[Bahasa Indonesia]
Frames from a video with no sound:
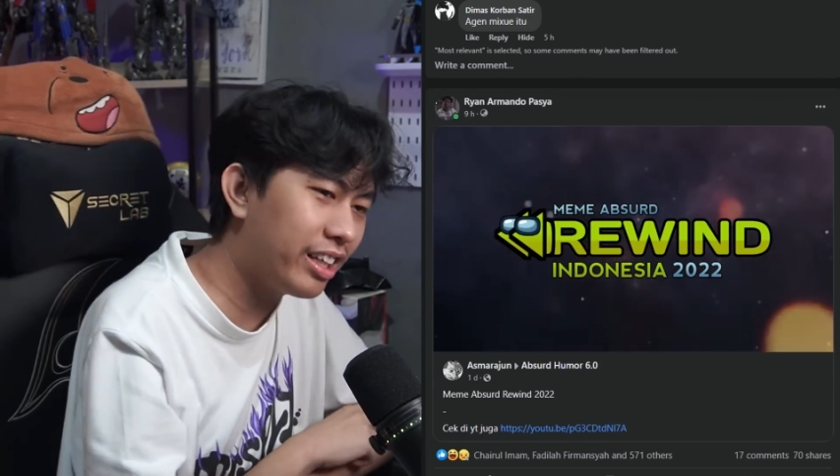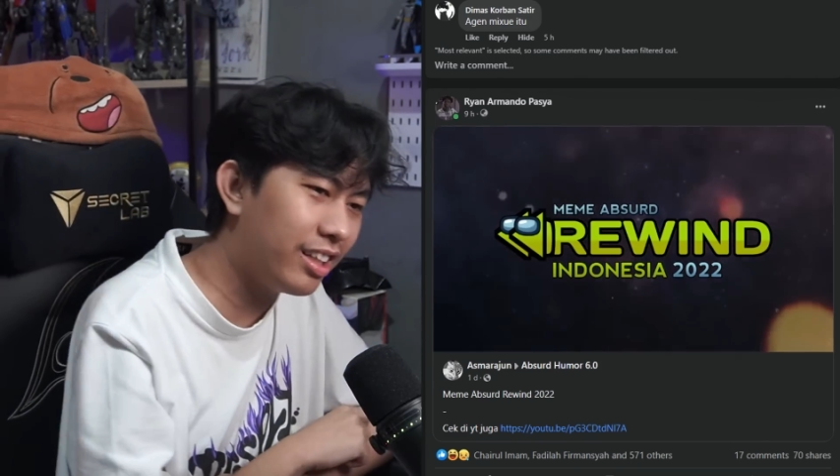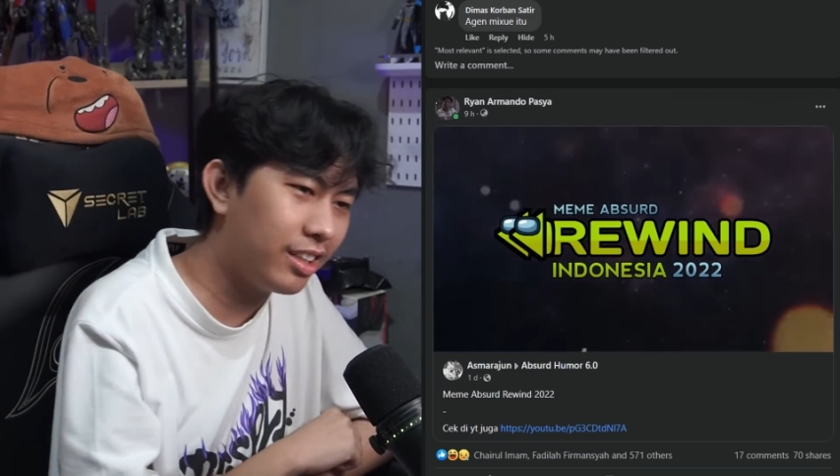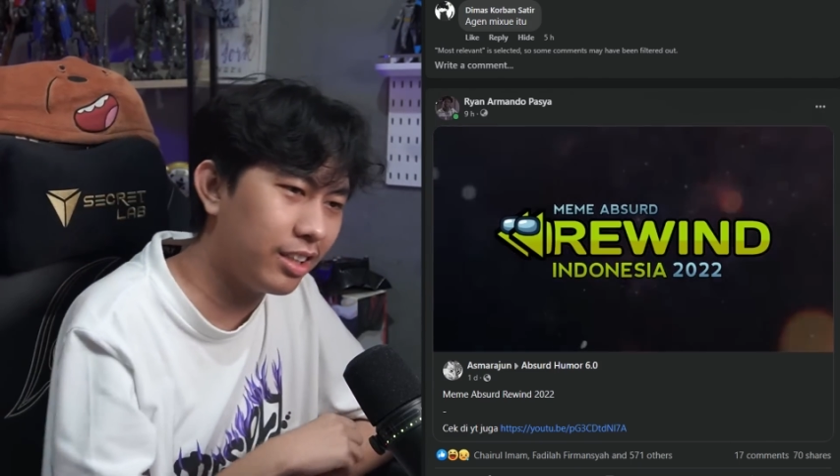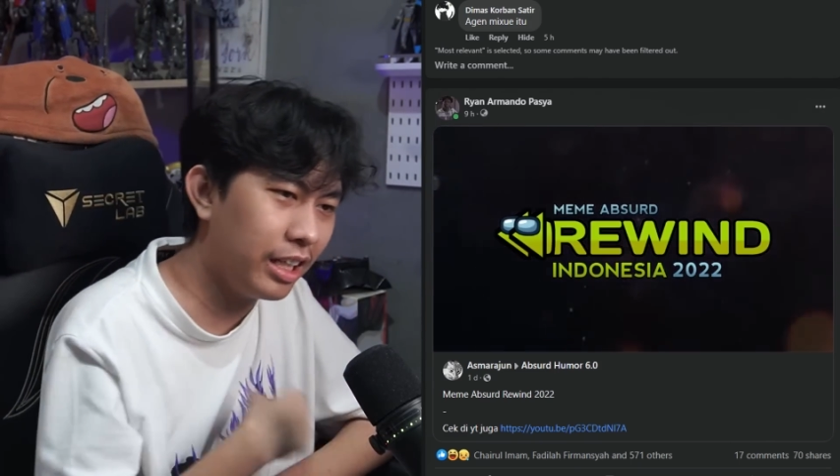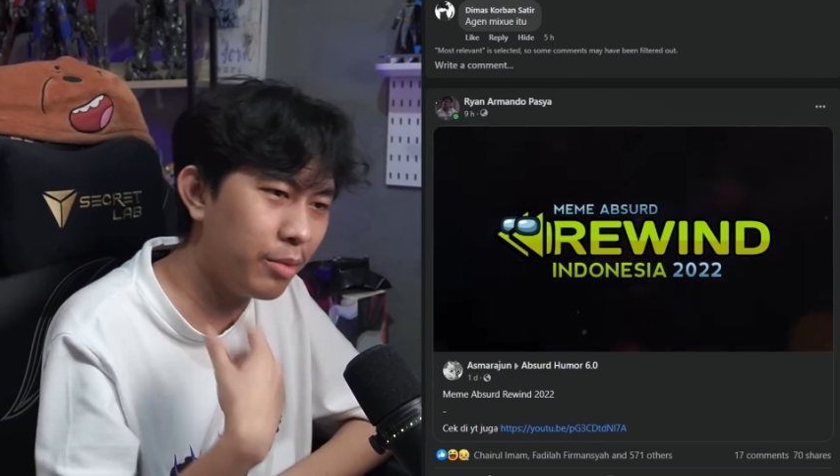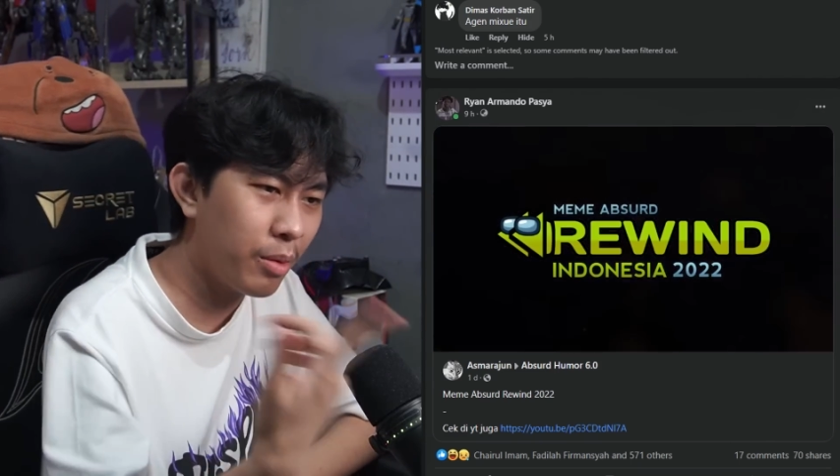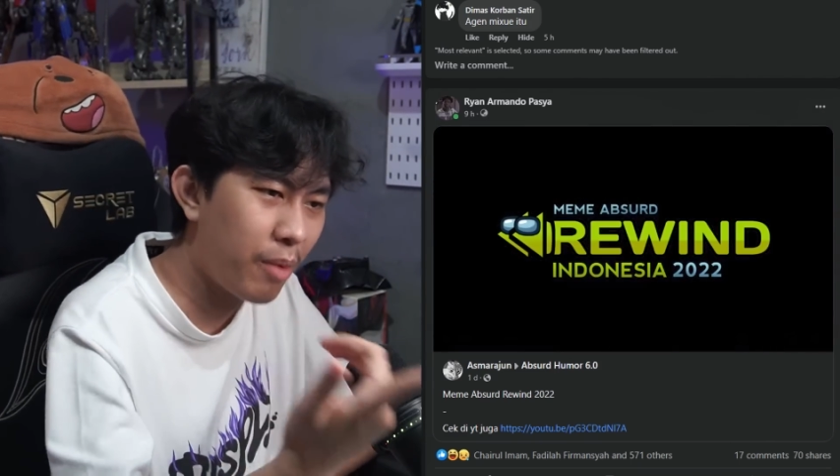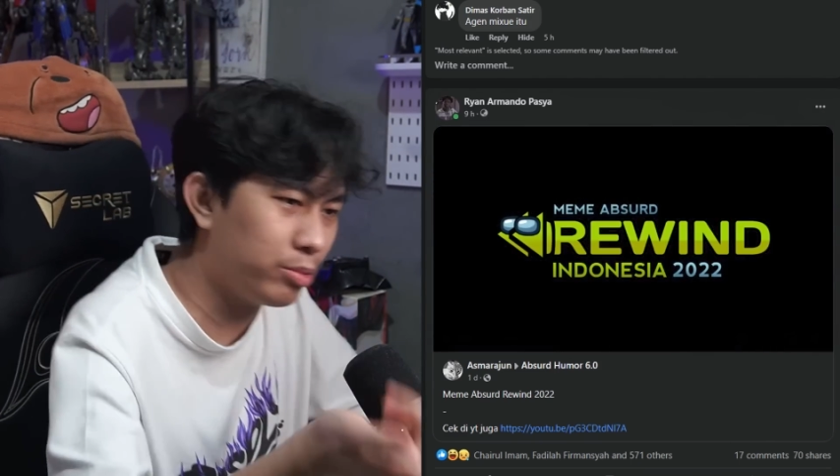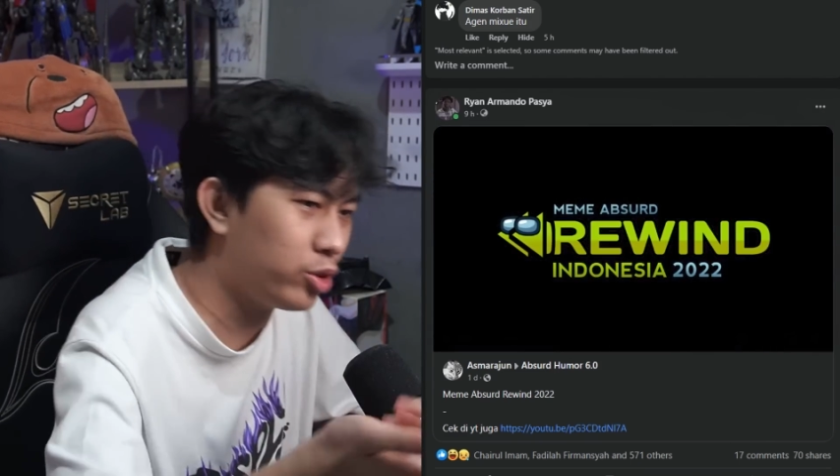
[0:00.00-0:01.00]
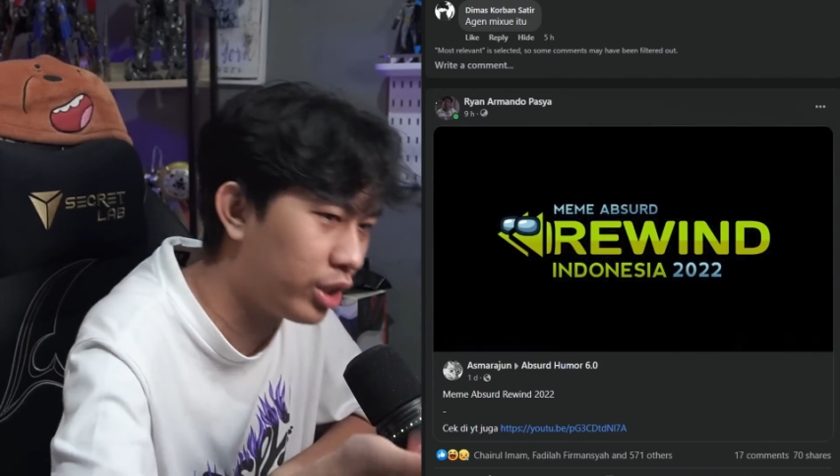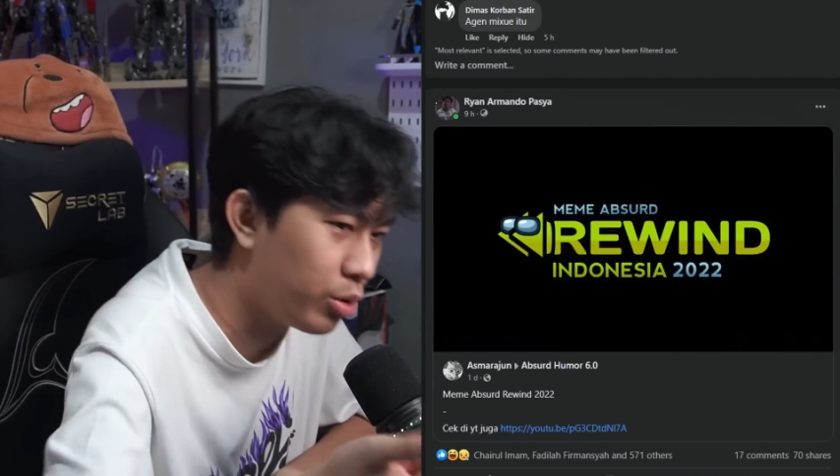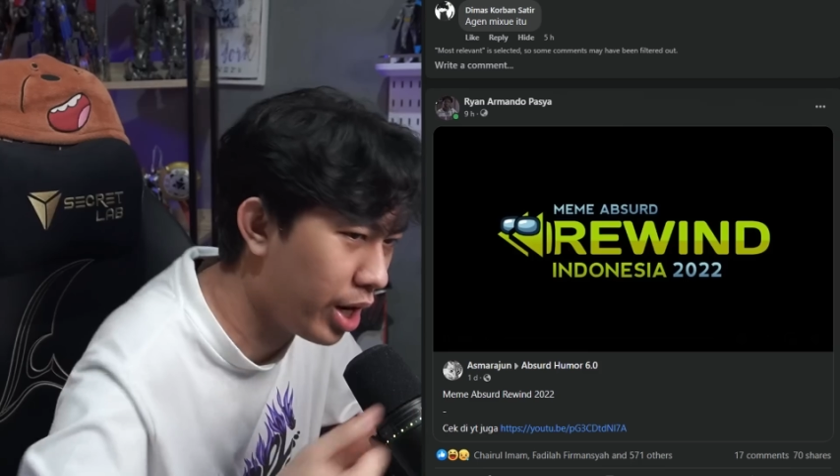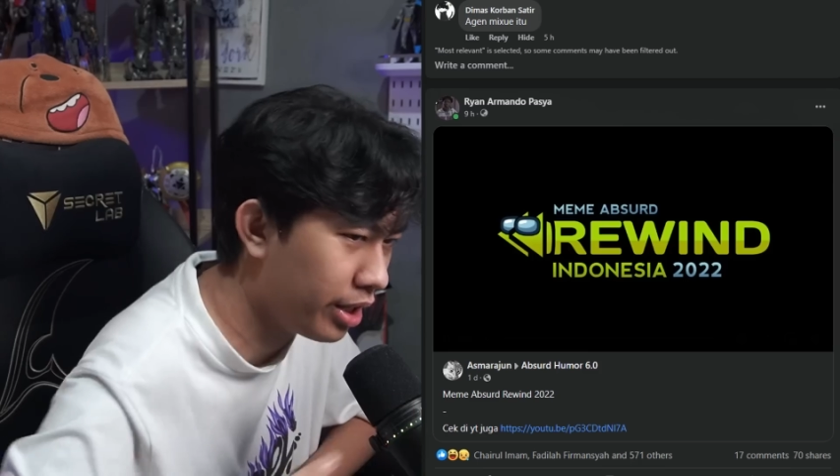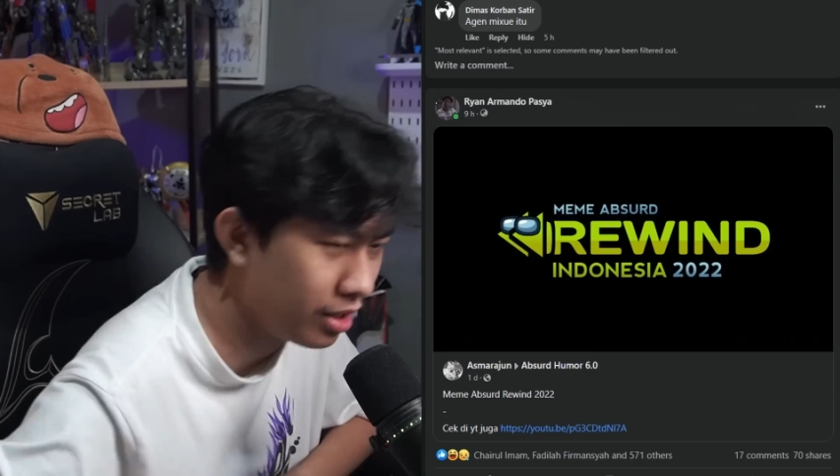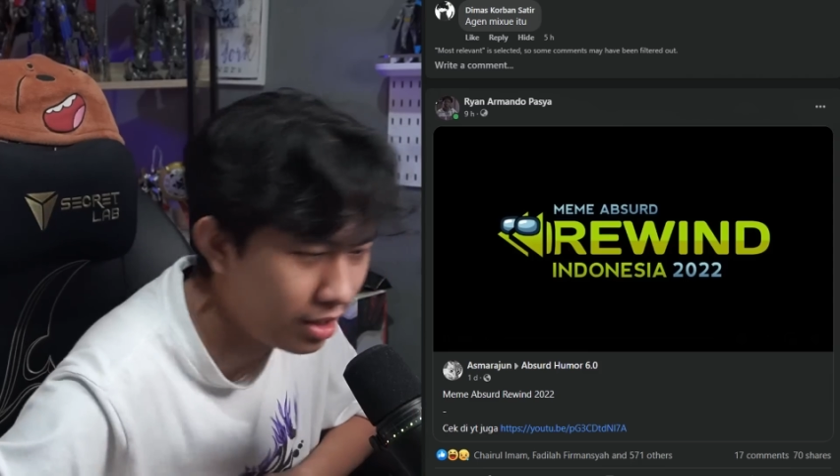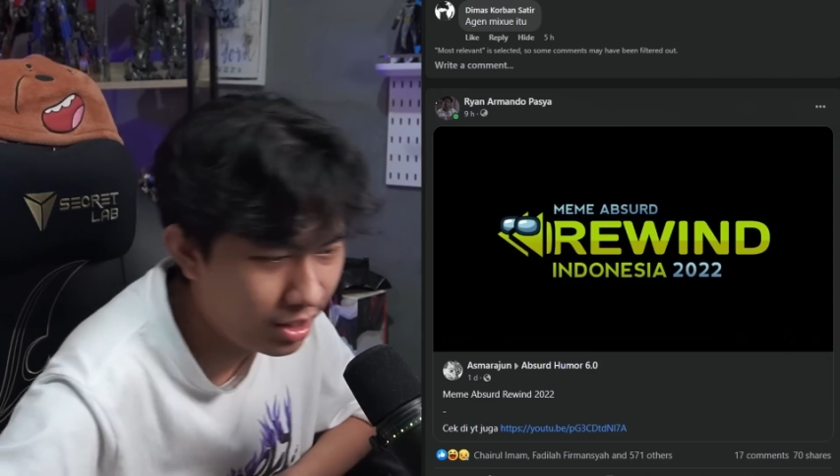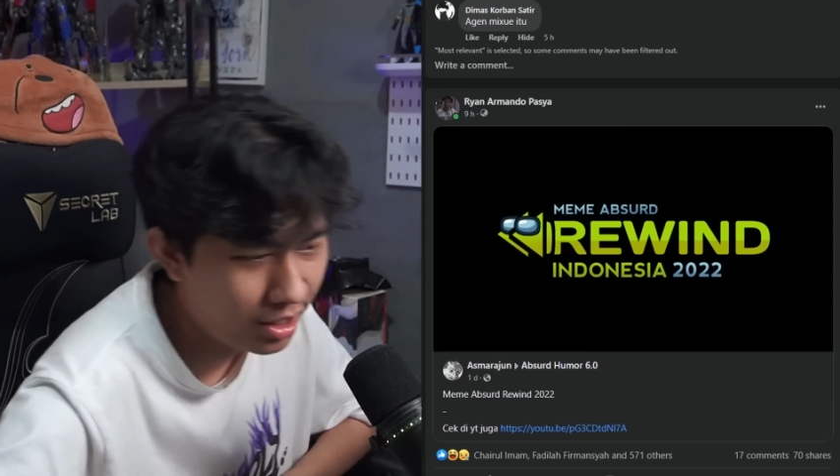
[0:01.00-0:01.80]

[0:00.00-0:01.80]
gitu ini meme absurd rewind ya